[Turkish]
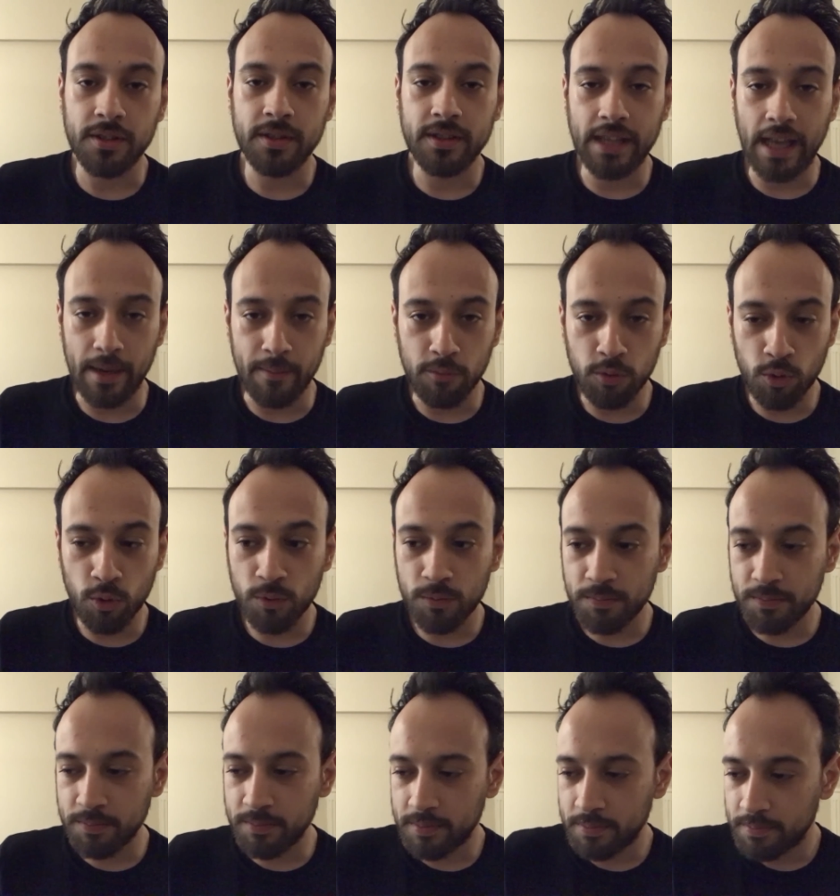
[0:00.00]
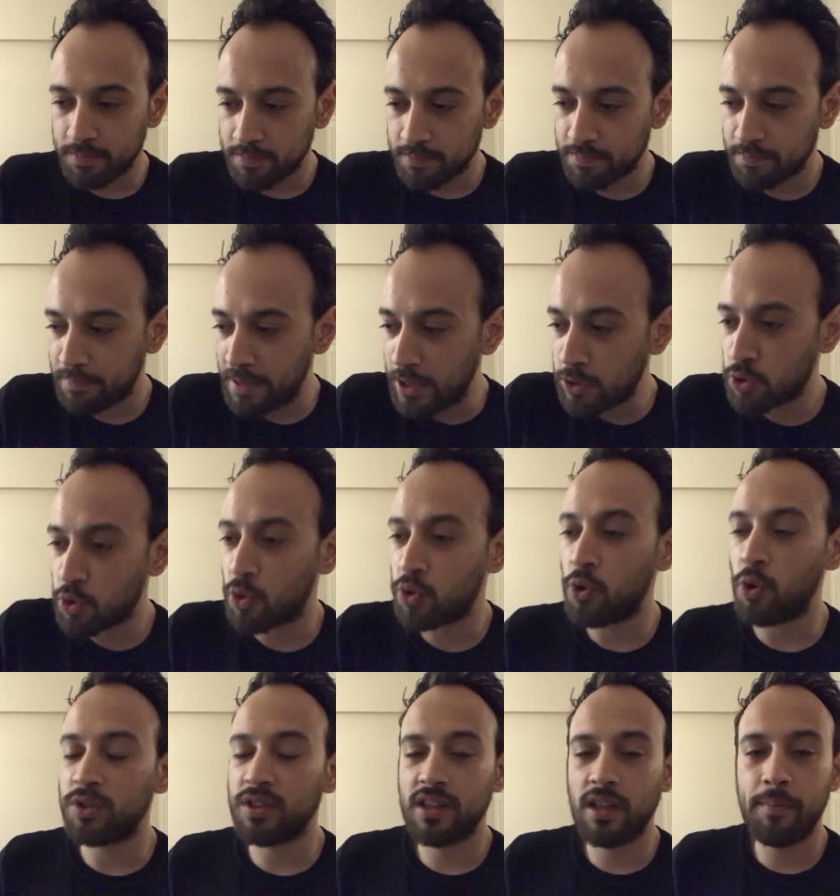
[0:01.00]
Yani bu pek çok
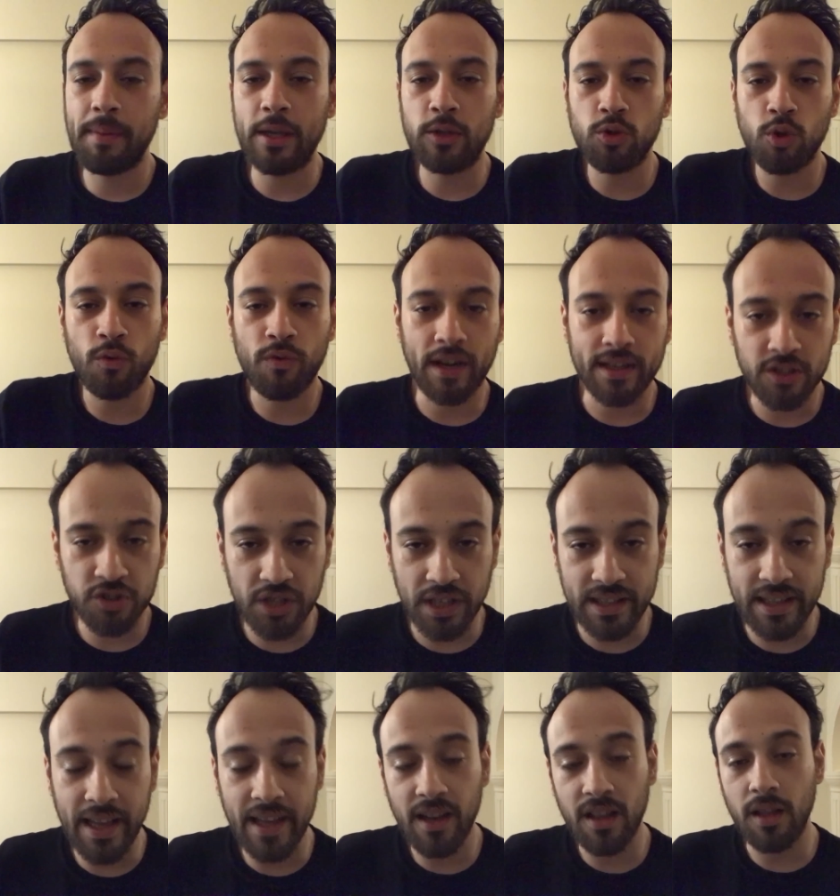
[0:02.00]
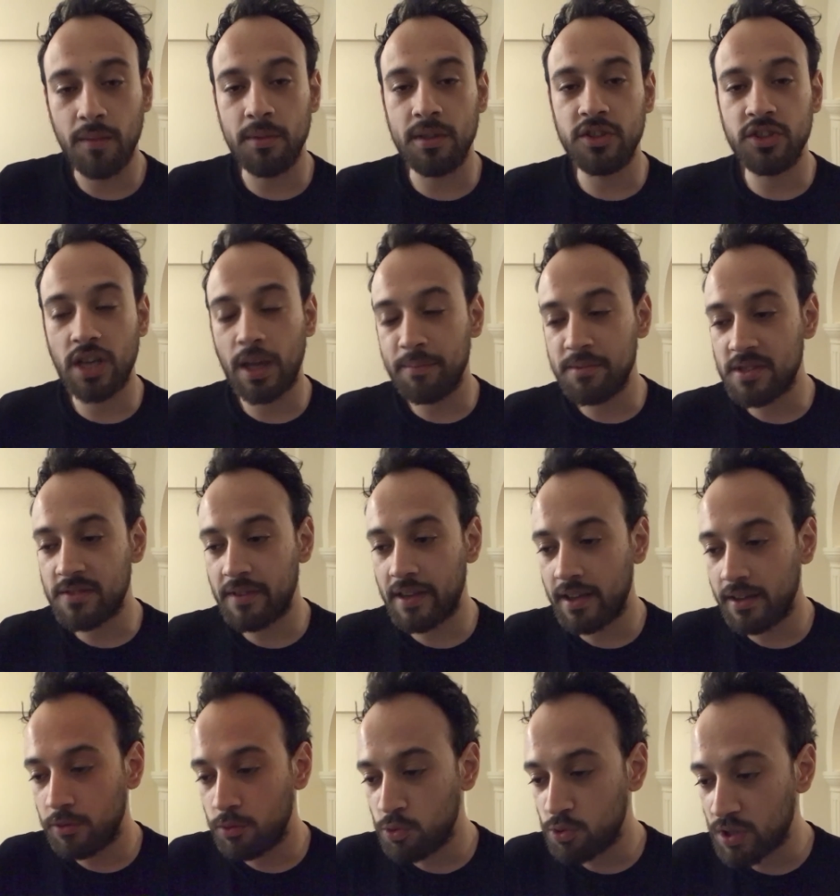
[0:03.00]
noktada pek çok farklı şekilde ele alabileceğimiz
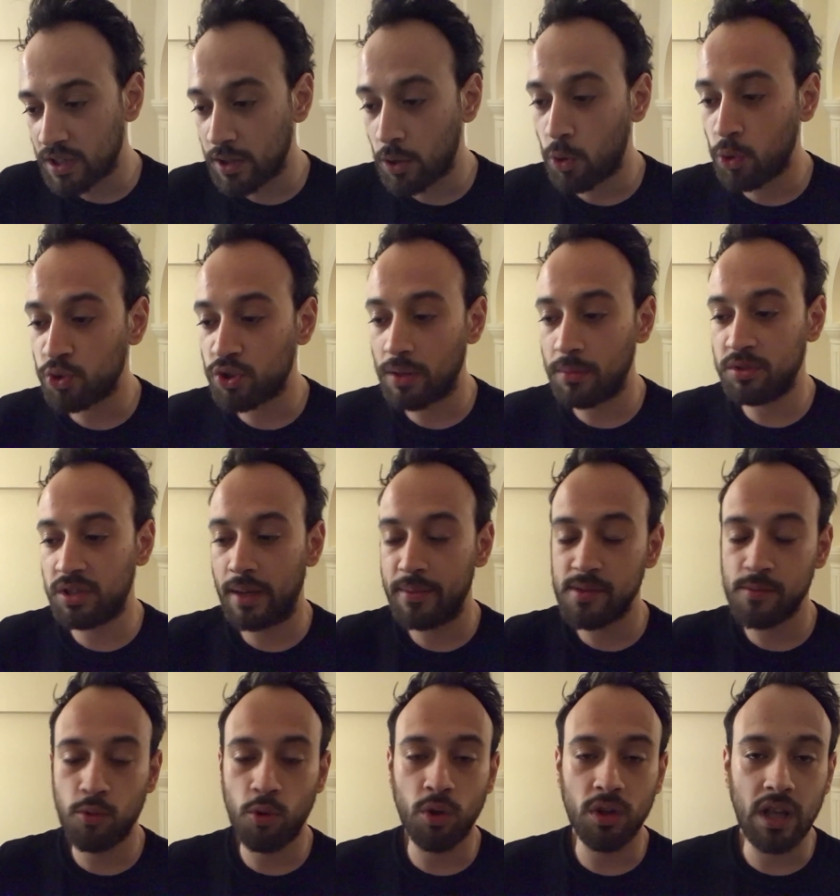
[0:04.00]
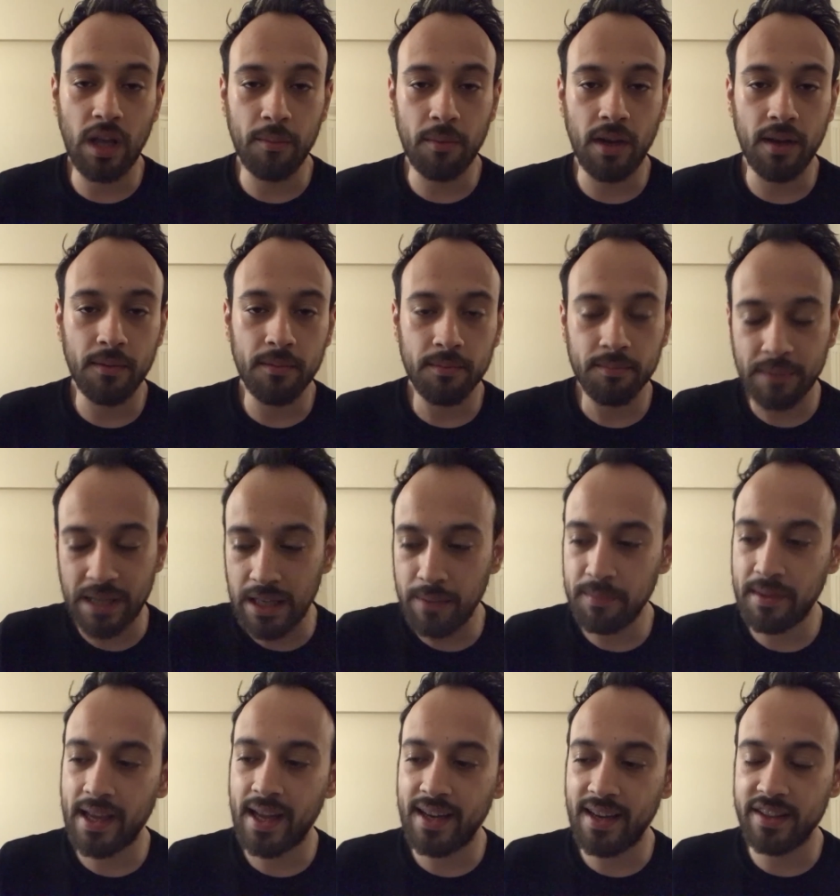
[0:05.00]
ve üzerine konuşabileceğimiz bir konu ama
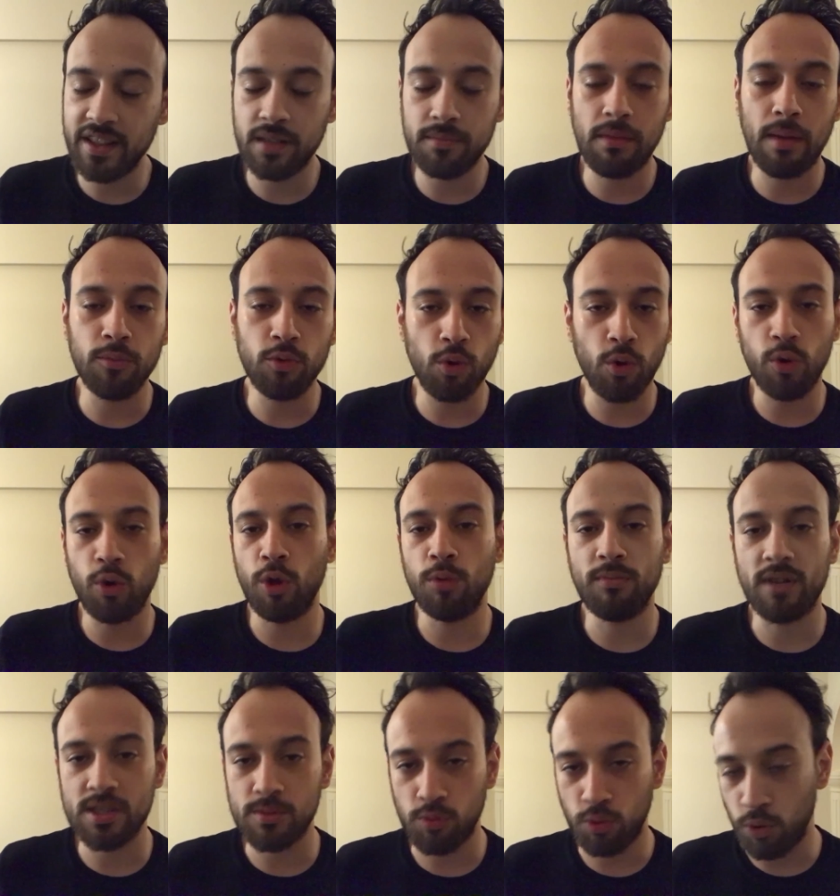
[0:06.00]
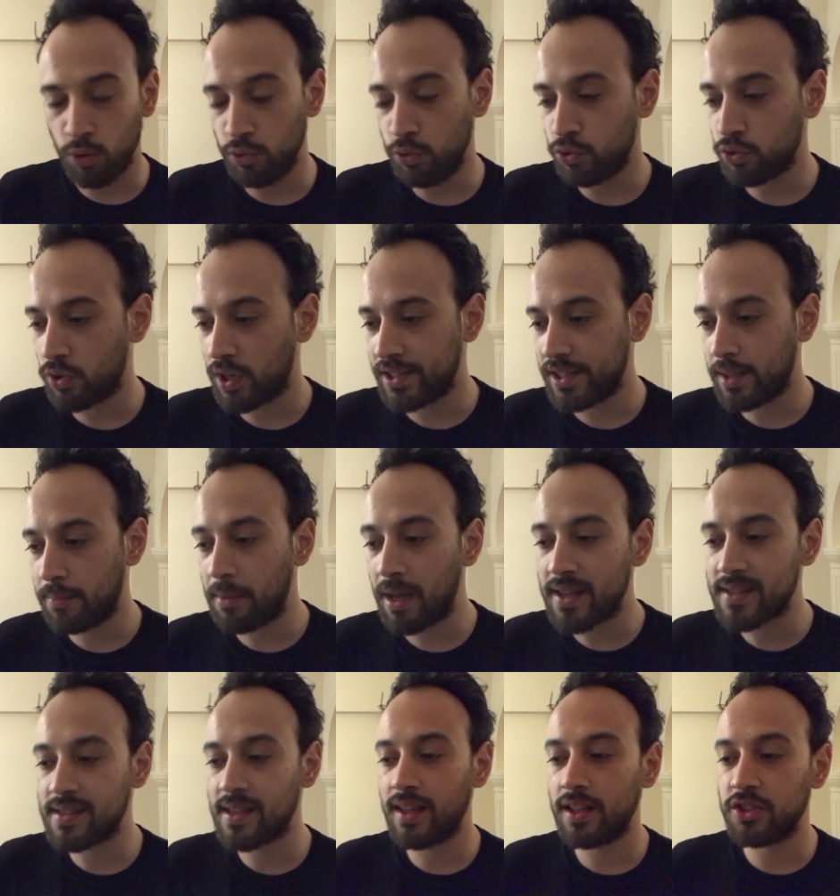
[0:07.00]
benim değerlendirmem doğru olmaz bu konuyu şu anda.
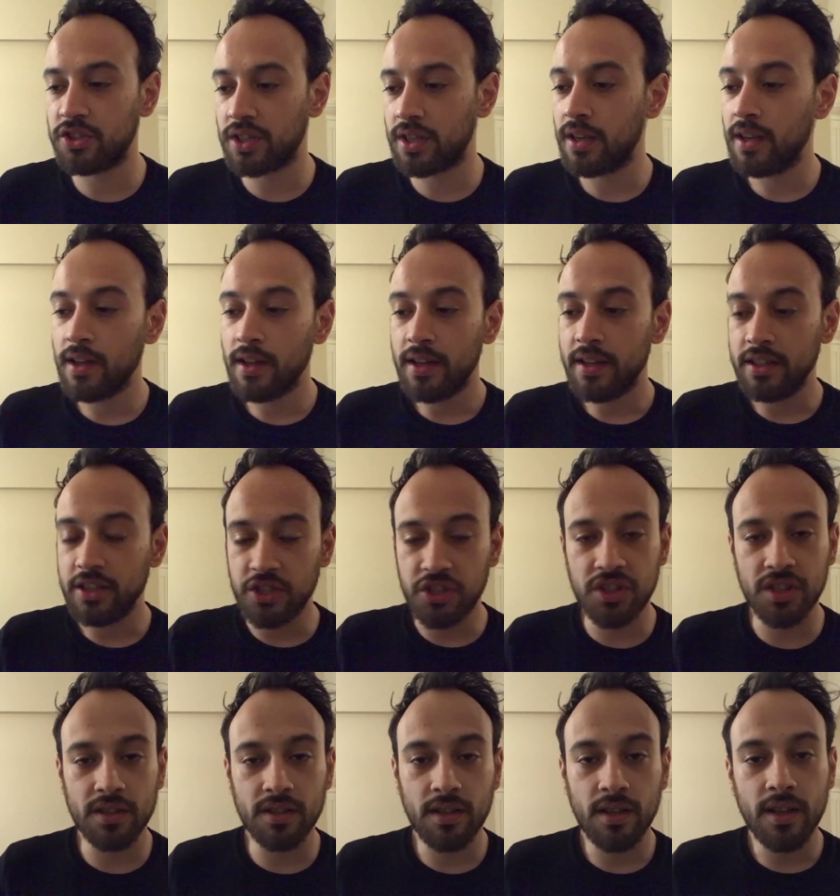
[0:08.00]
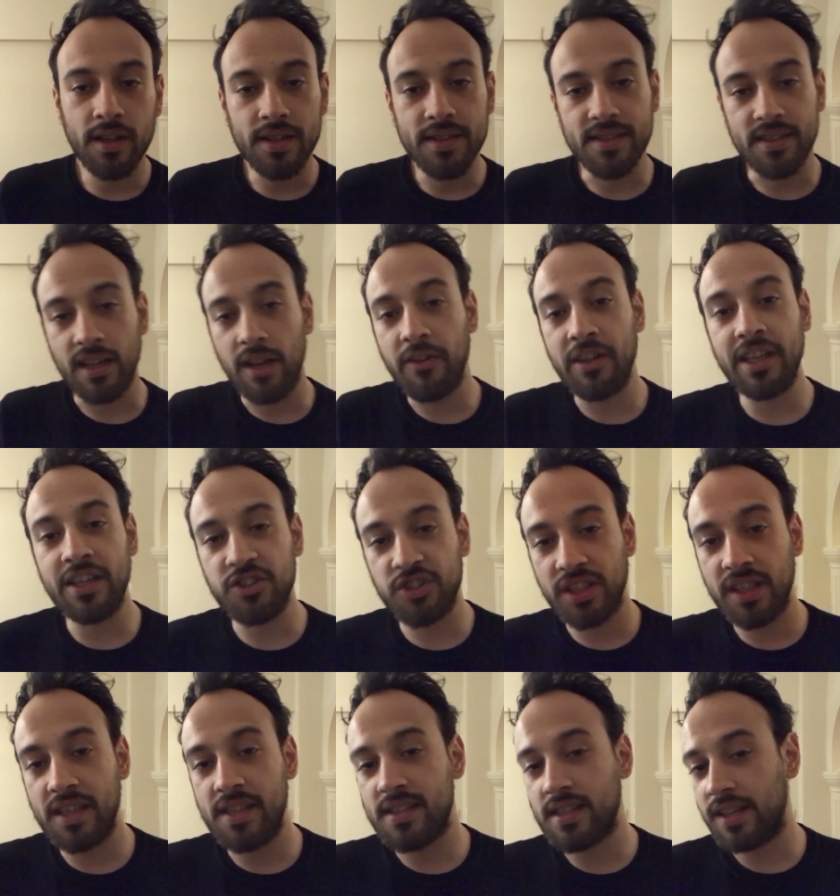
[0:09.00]
Ben sadece işin sınava
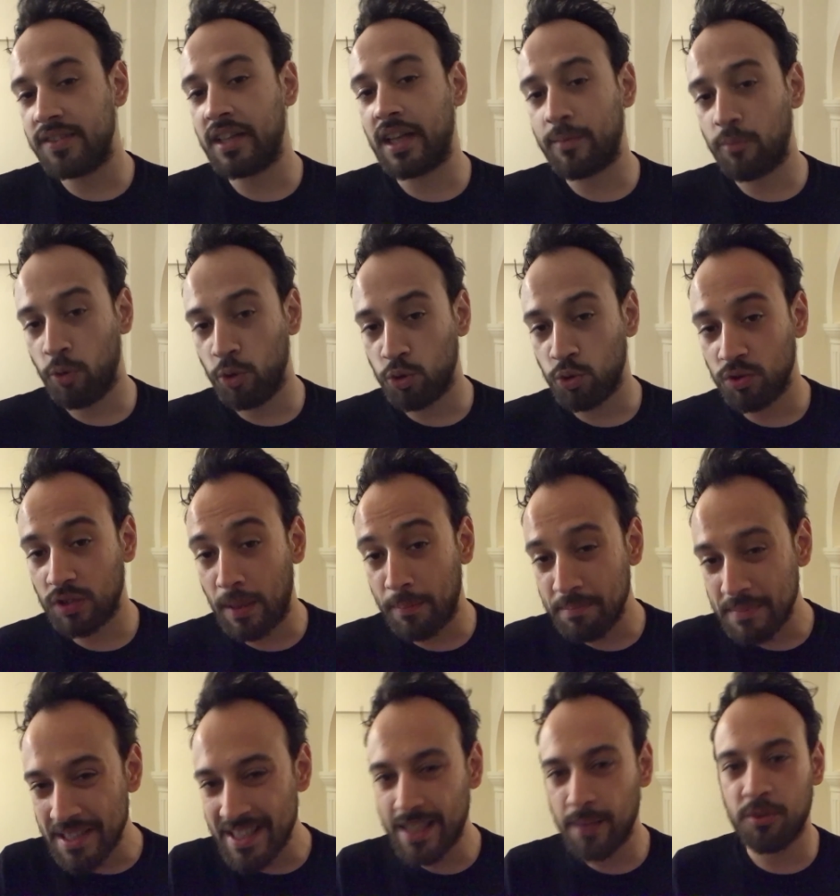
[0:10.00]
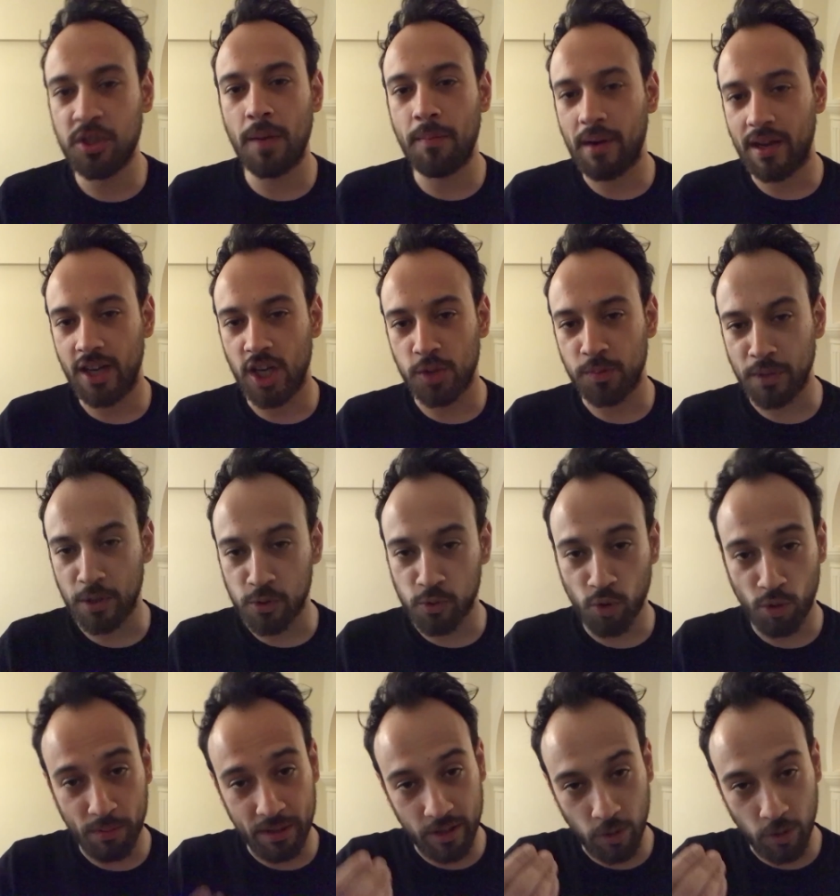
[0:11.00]
girecek insanlar boyutundan bir iki bir şey paylaşmak istiyorum.